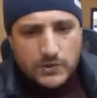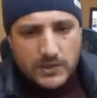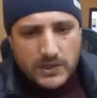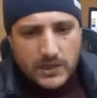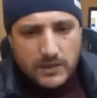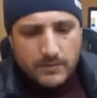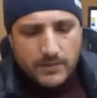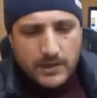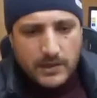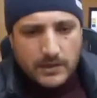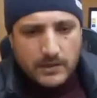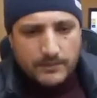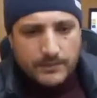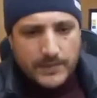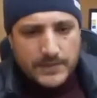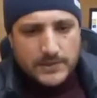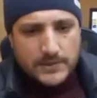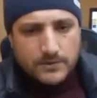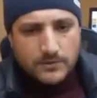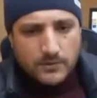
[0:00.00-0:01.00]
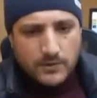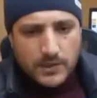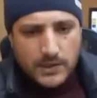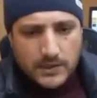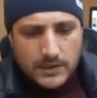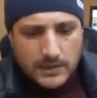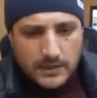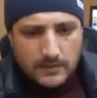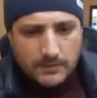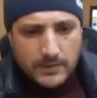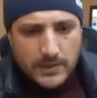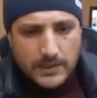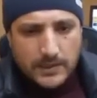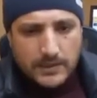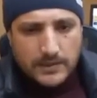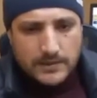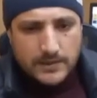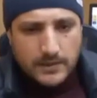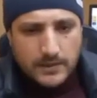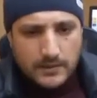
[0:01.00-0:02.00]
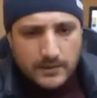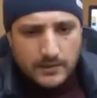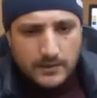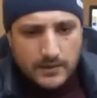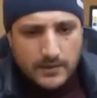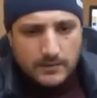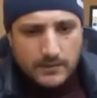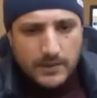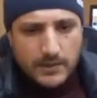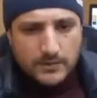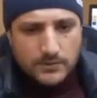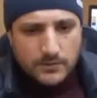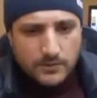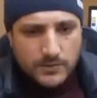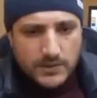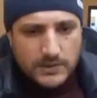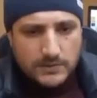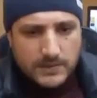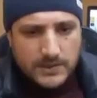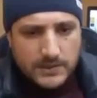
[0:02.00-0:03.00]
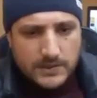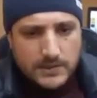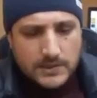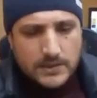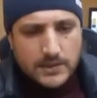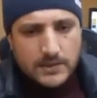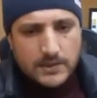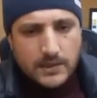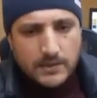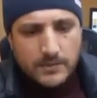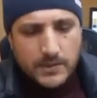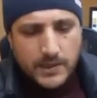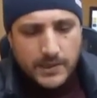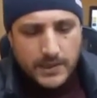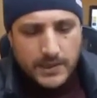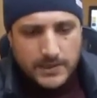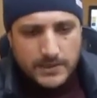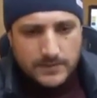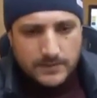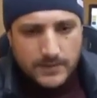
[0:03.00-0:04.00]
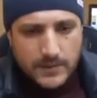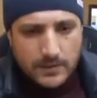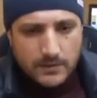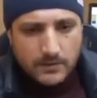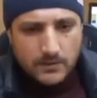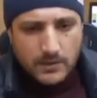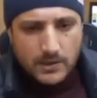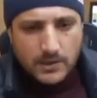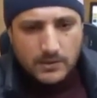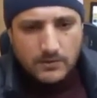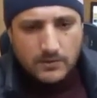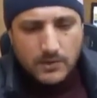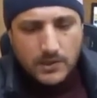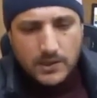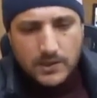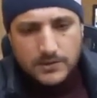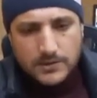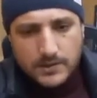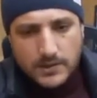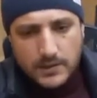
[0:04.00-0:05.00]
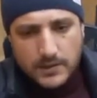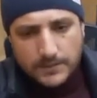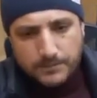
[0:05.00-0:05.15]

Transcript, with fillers: शुक्रिया अभी पेशन गोई थी पहले से लगभग चौबीस पच्चीस के दरमियान एक स्पेल होगा तो आज